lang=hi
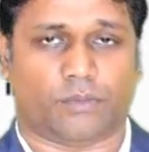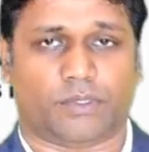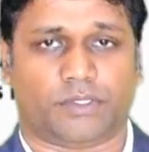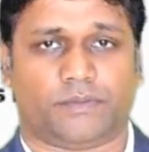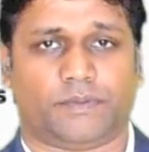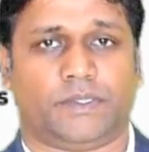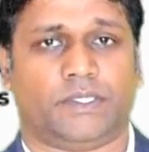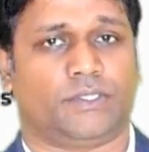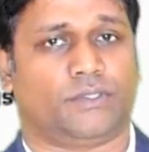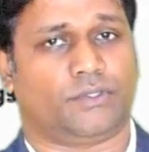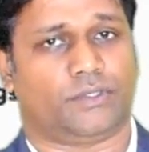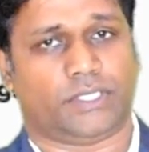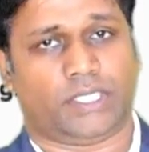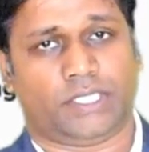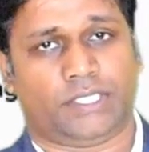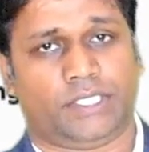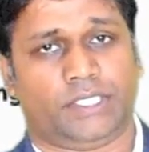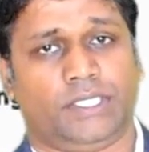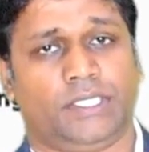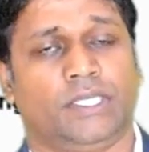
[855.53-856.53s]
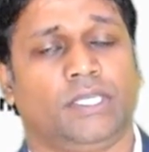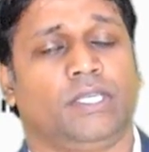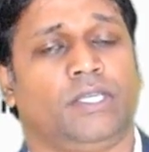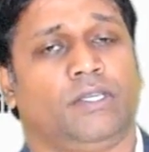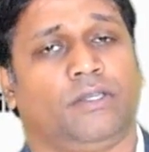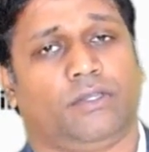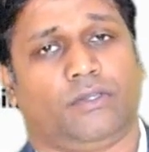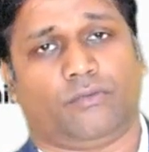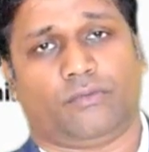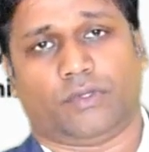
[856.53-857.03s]
कॉपर्स पॉइंट सोसाइटी
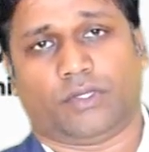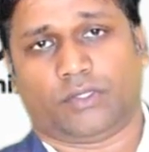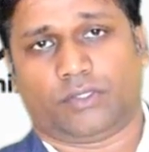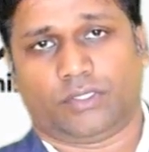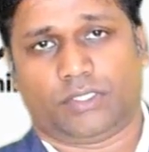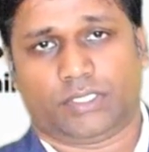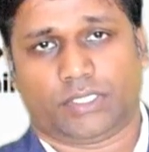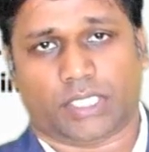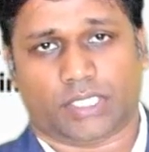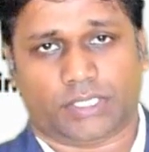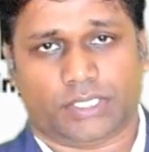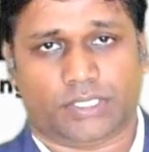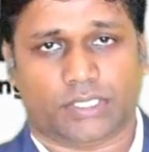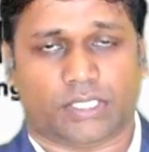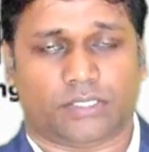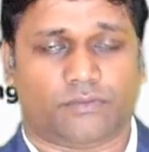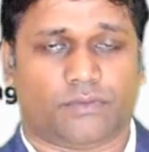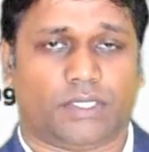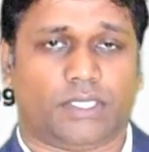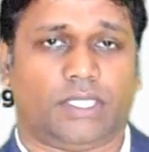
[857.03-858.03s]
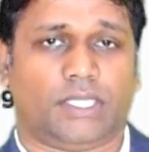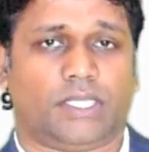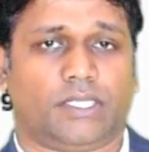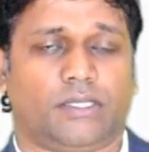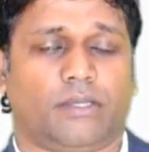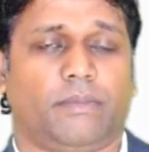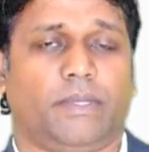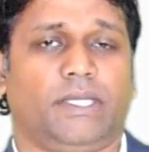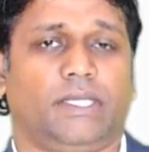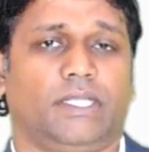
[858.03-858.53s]
और साथ ही साथ वन ईयर
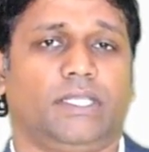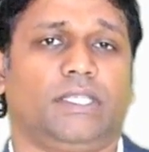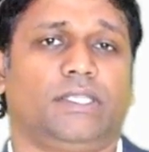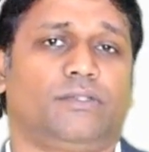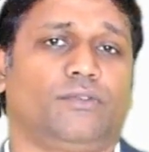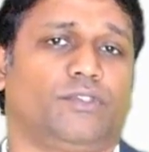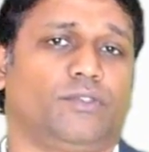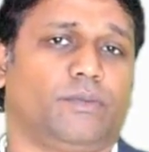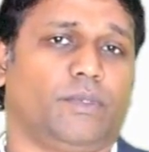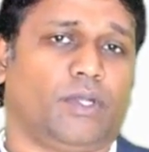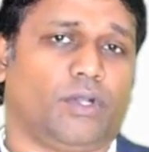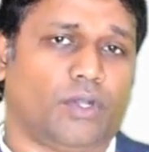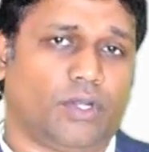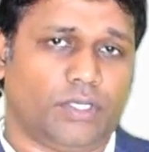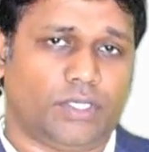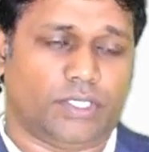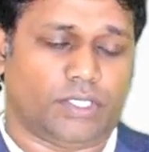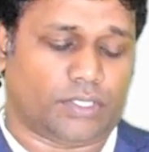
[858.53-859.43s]
का मेंटेनेंस उसमें ऑल